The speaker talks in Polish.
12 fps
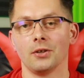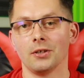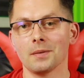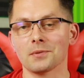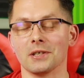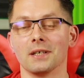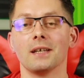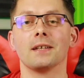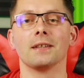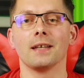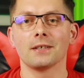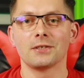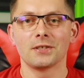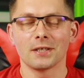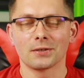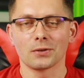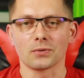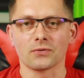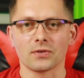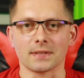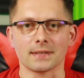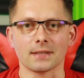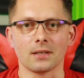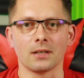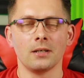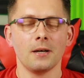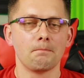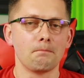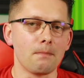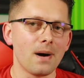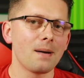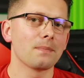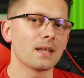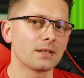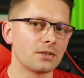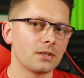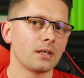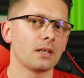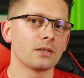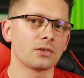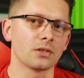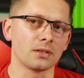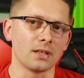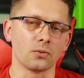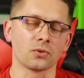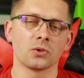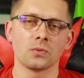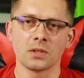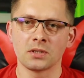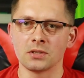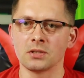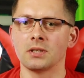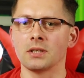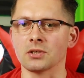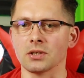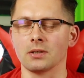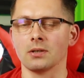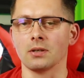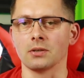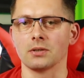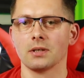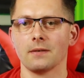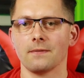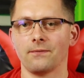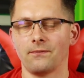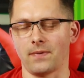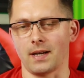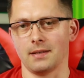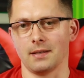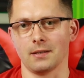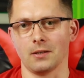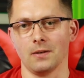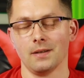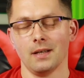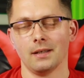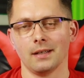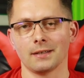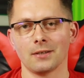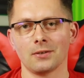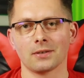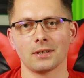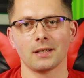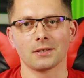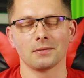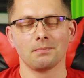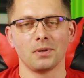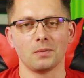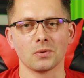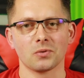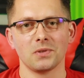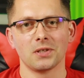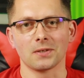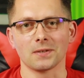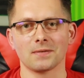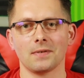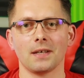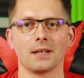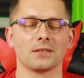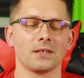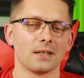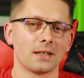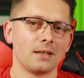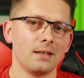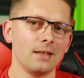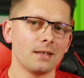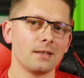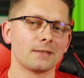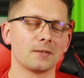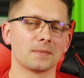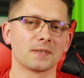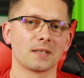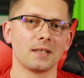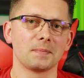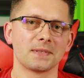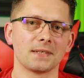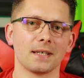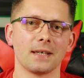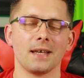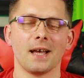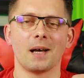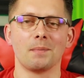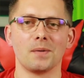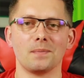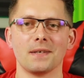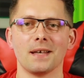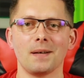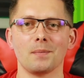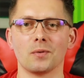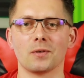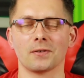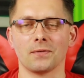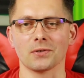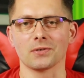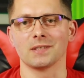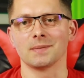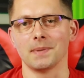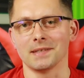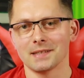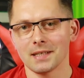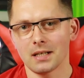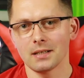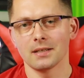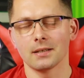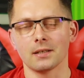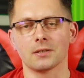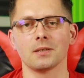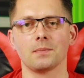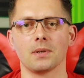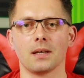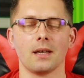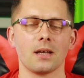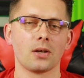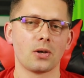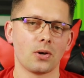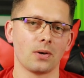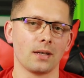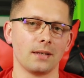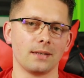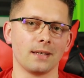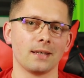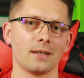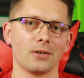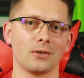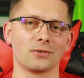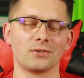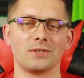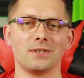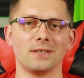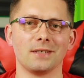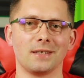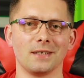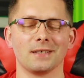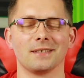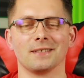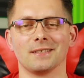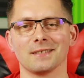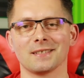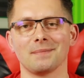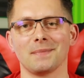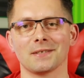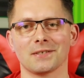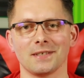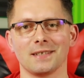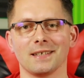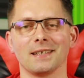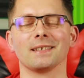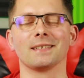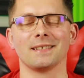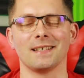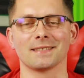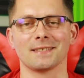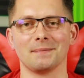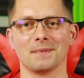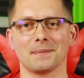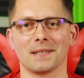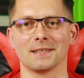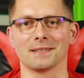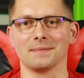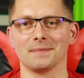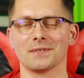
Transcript: No dobrze, na dzisiaj to już wszystko. Mam nadzieję, że nauczyłeś się dzisiaj czegoś fajnego. Dlatego też pomóż mi się rozwijać, kliknij subskrypcję, abym ja mógł tworzyć specjalnie dla Ciebie kolejne odcinki. Do zobaczenia następnym razem.